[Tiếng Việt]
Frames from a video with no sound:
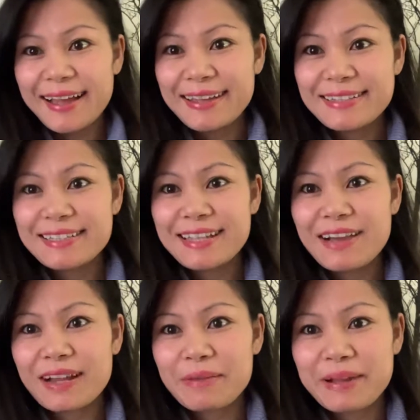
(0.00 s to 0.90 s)
Hi, xin
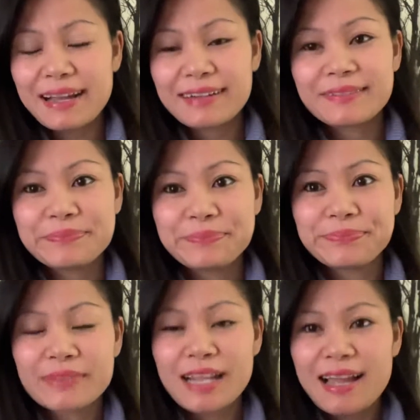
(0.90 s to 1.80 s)
chào các bạn
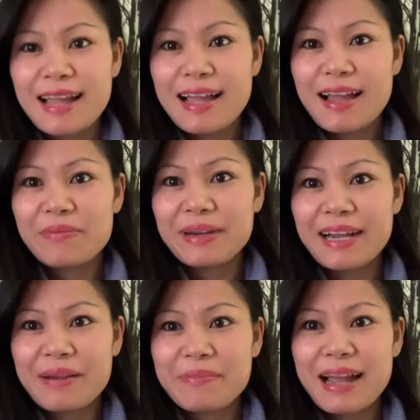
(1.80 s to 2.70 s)
Hôm nay
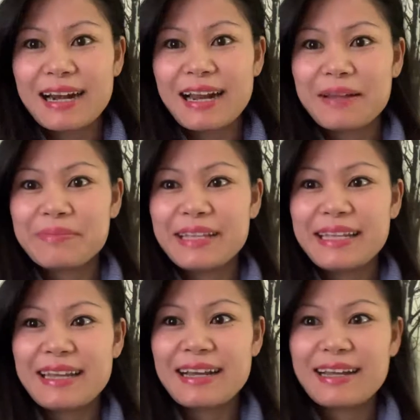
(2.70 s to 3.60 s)
các bạn làm
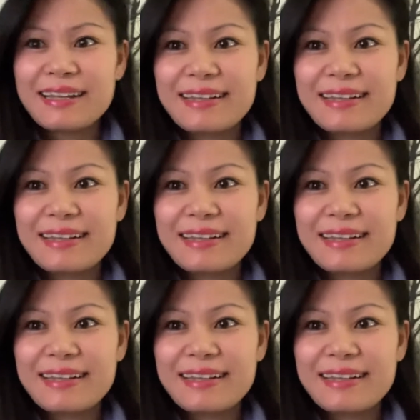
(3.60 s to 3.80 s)
gì à?